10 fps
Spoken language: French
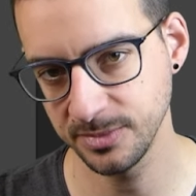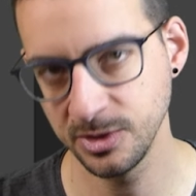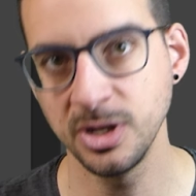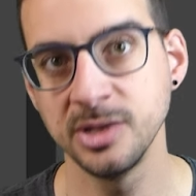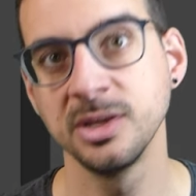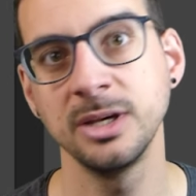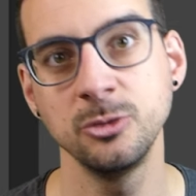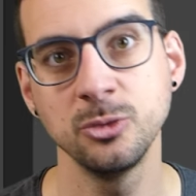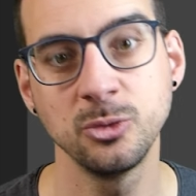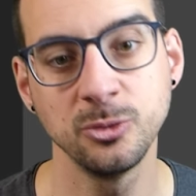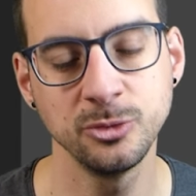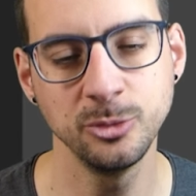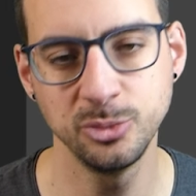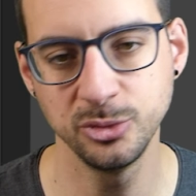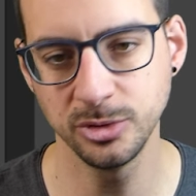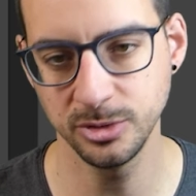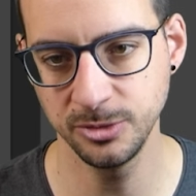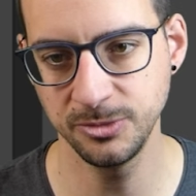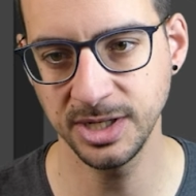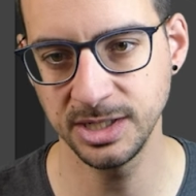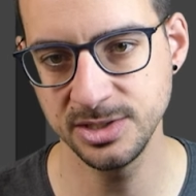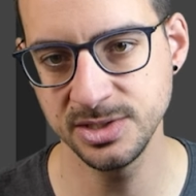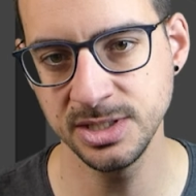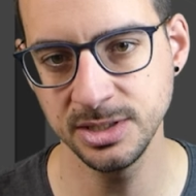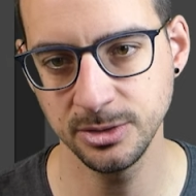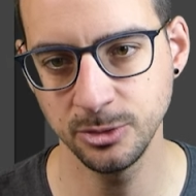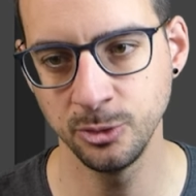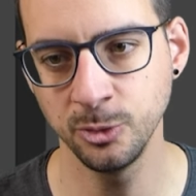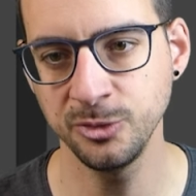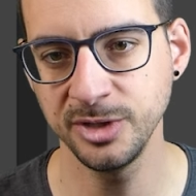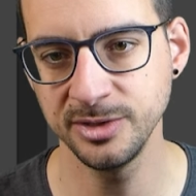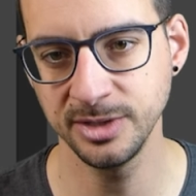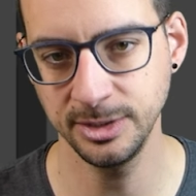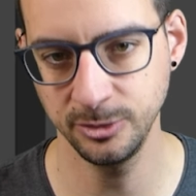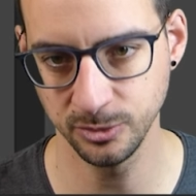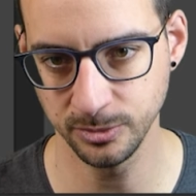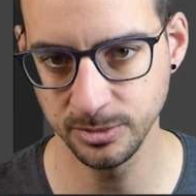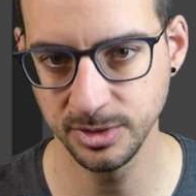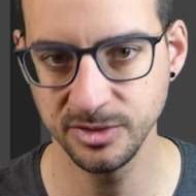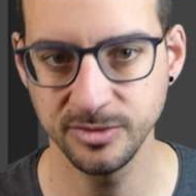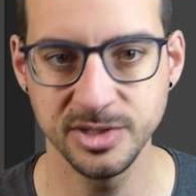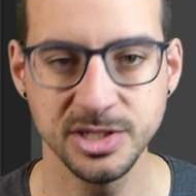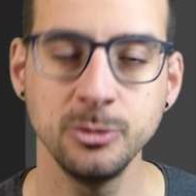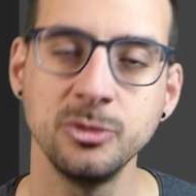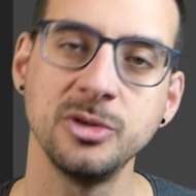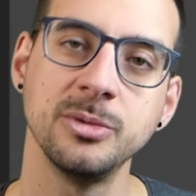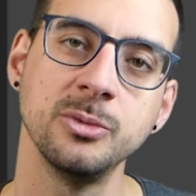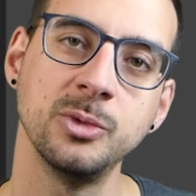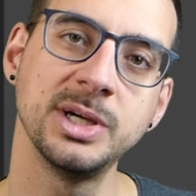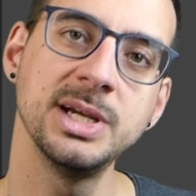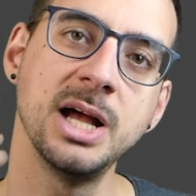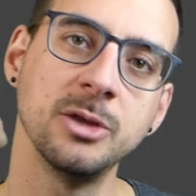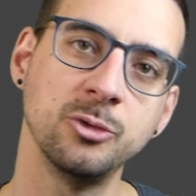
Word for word: dans la direction qu'on veut pour le faire glisser le long de cette direction. Ça va déjà nous, nous créer un